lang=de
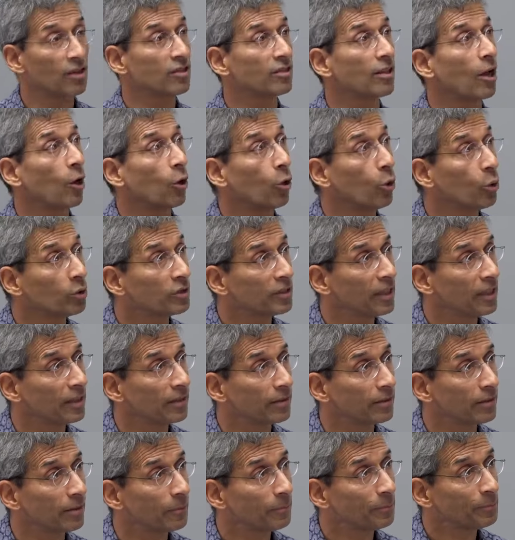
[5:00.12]
was da los
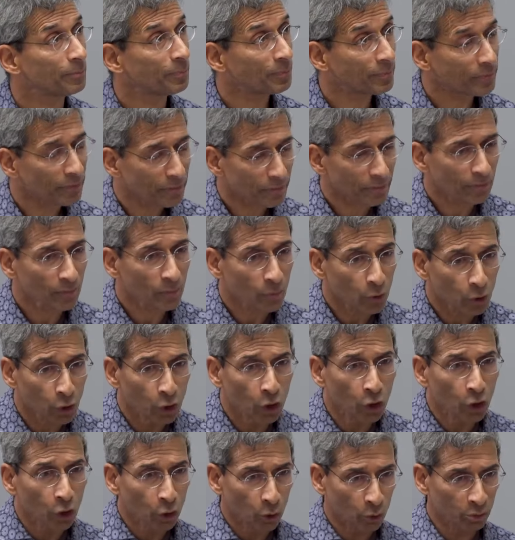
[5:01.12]
ist.
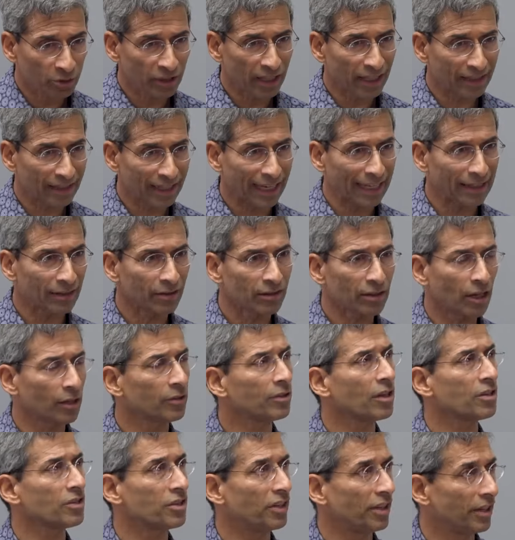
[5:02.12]
Und er kennt
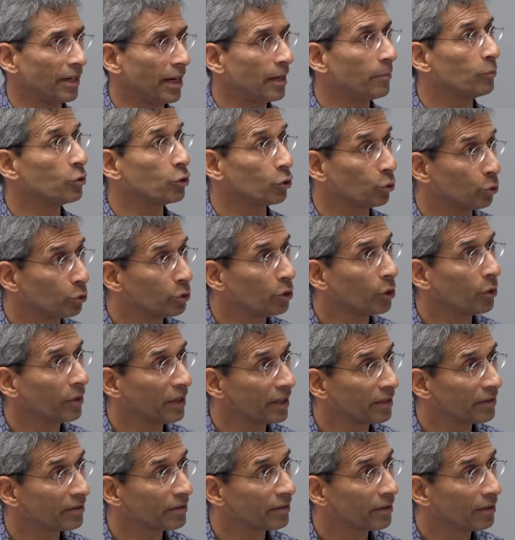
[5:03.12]
dann, dass er in einem Studio
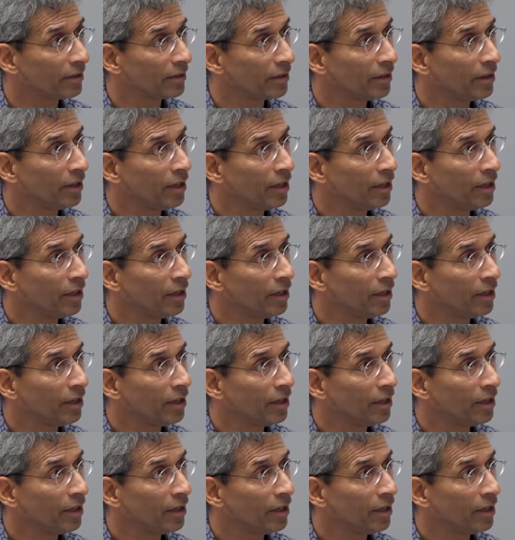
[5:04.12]
ist.